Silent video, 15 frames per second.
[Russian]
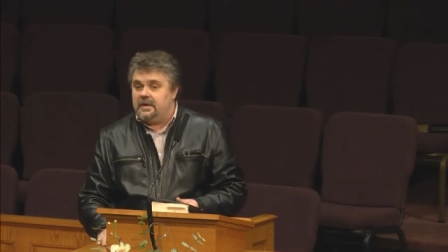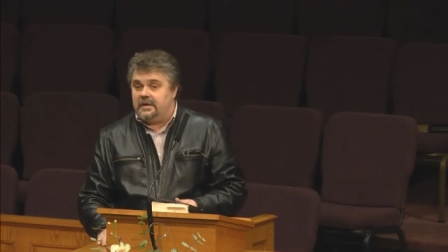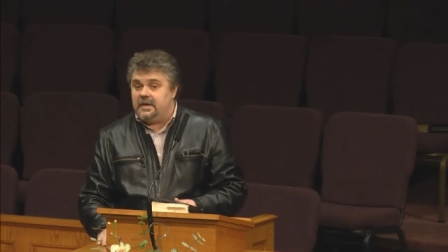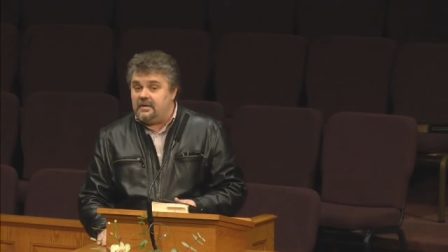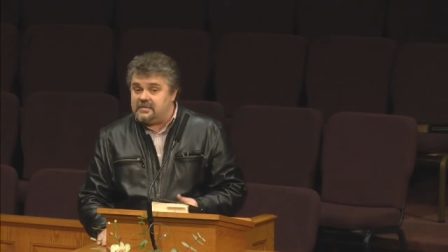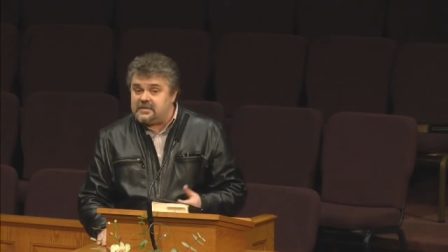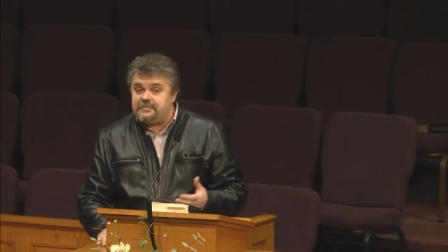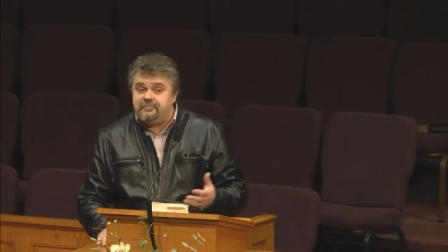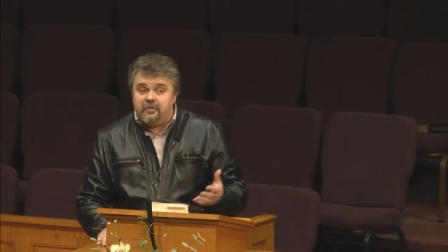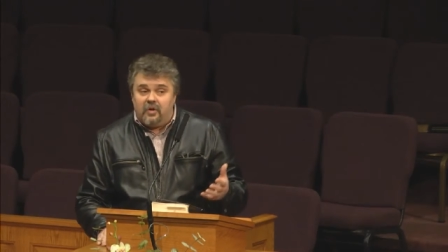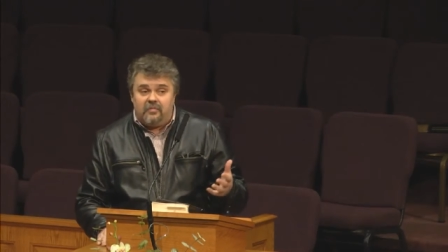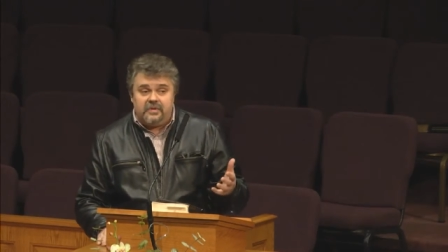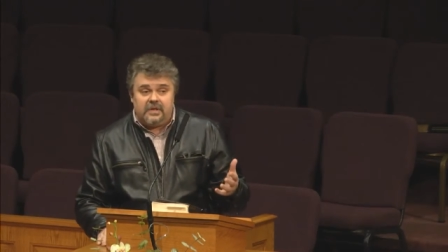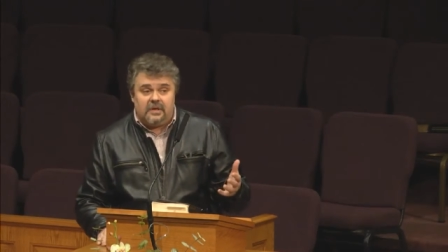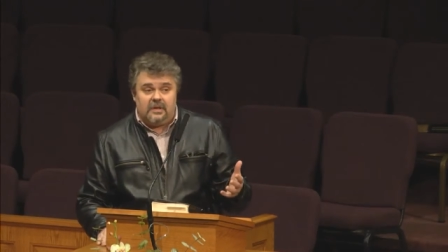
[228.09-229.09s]
Я
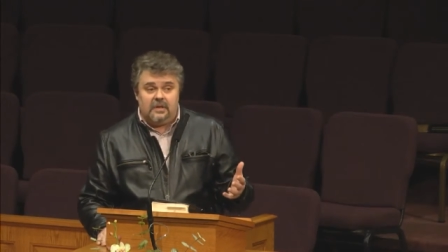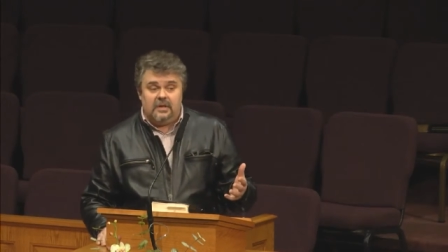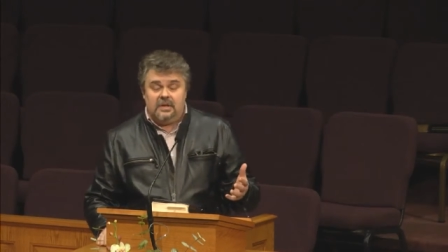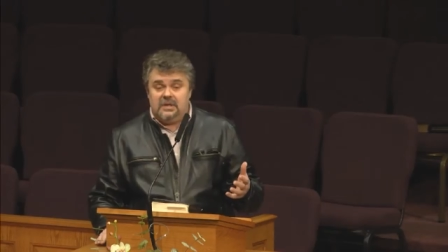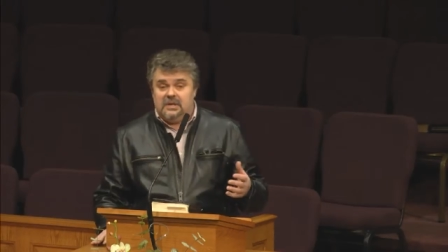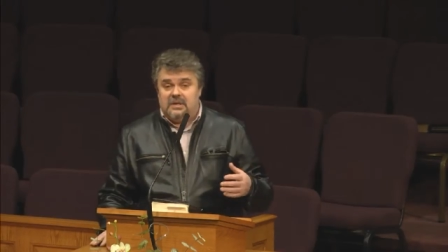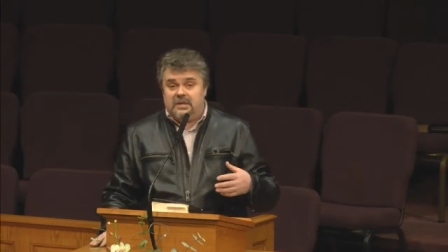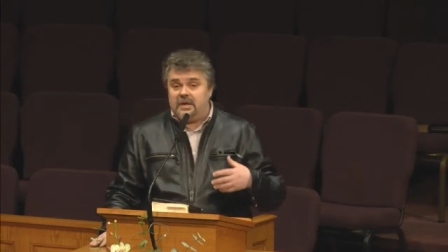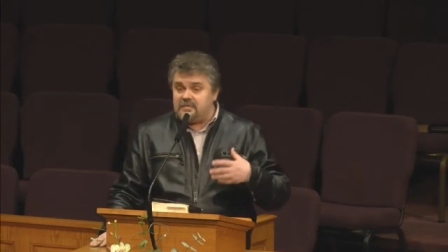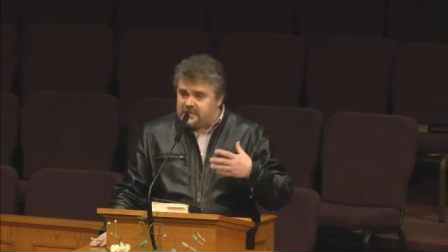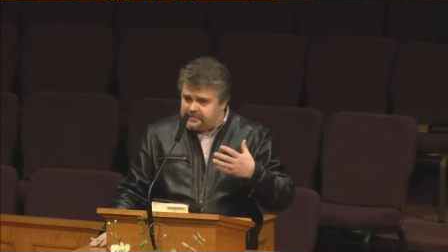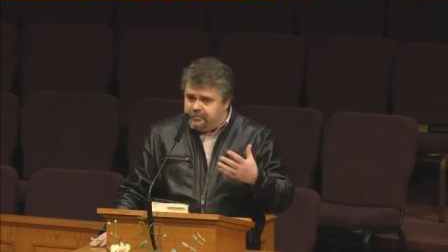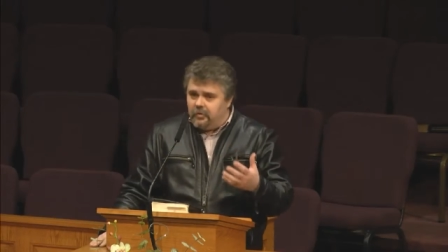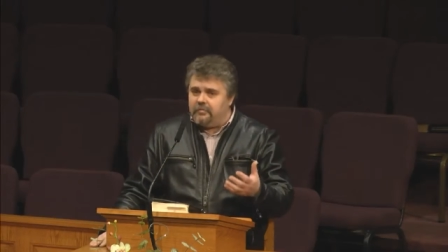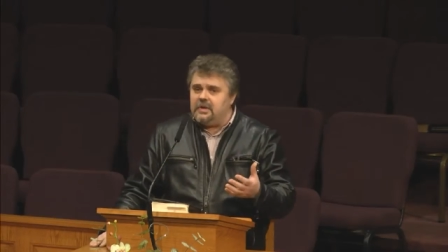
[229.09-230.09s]
вспомнил, я
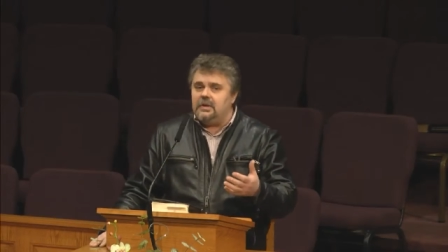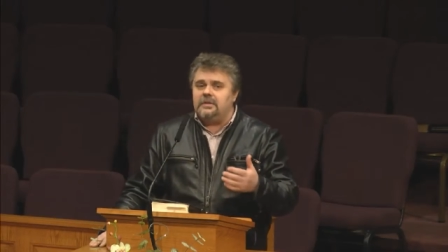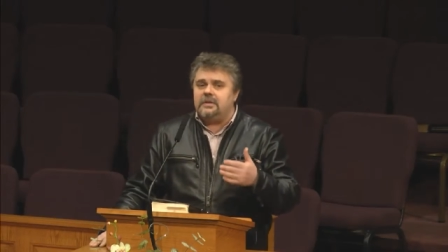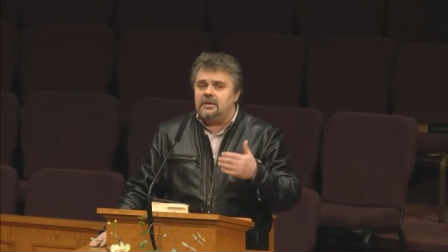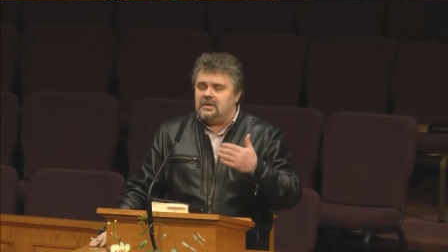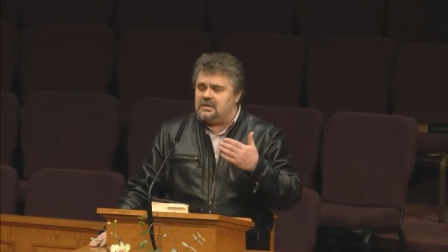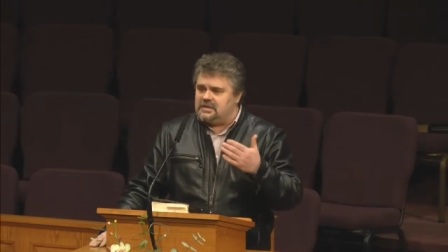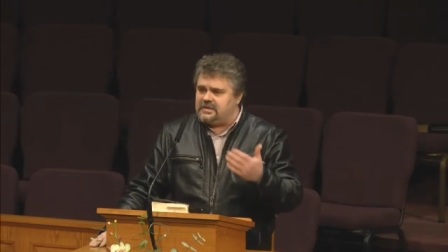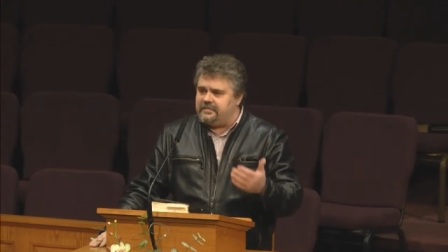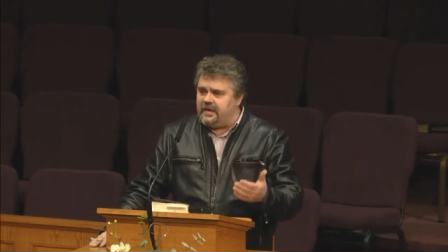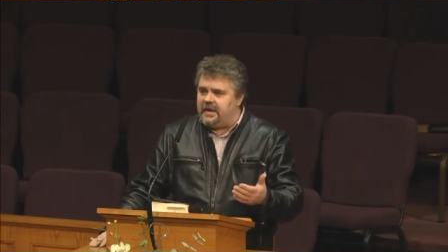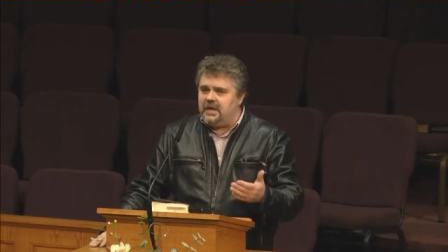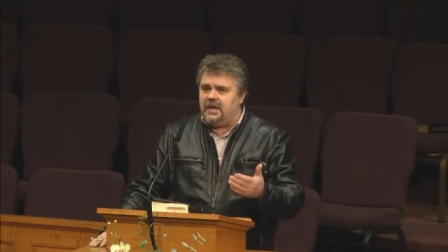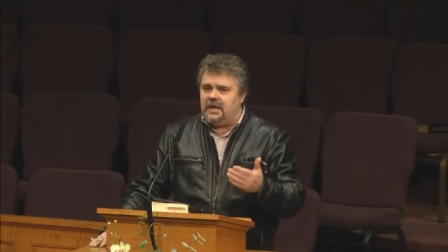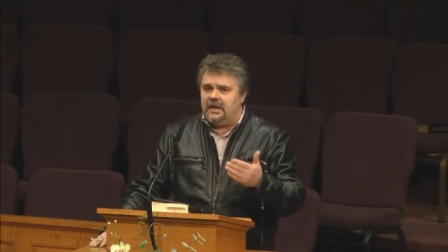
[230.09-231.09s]
вспомнил
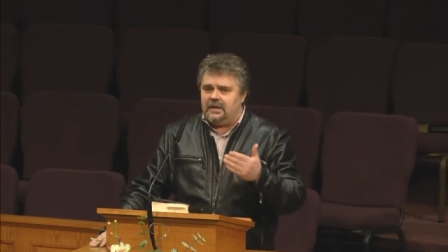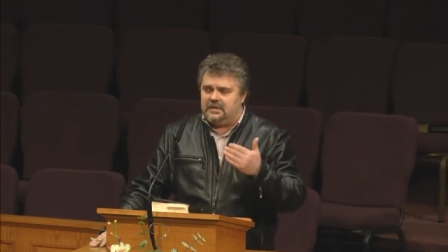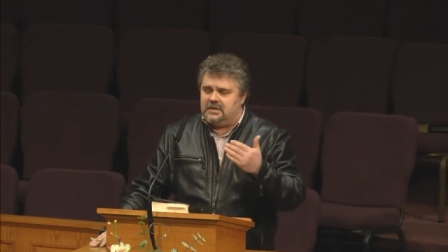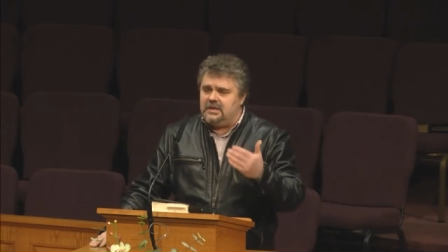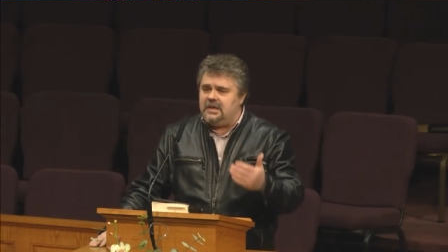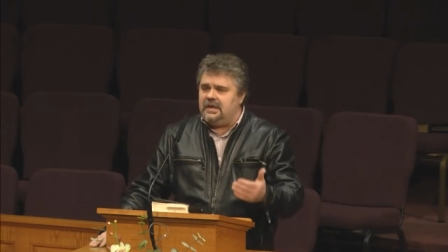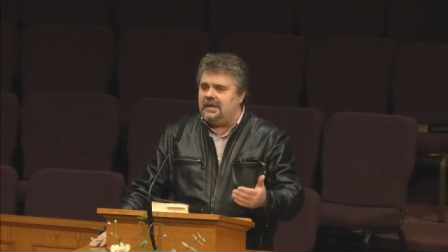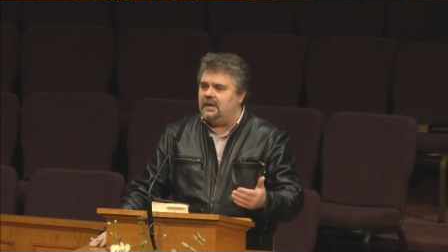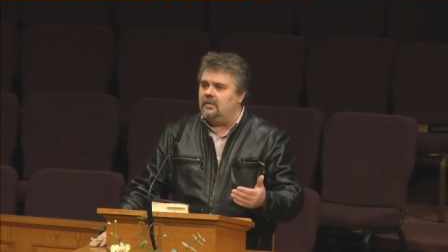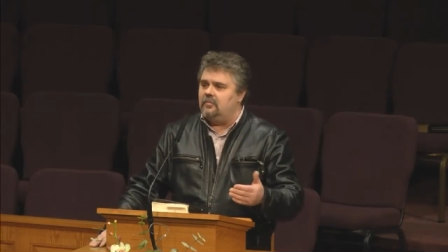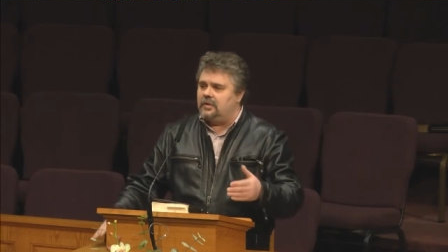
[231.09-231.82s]
свои дни,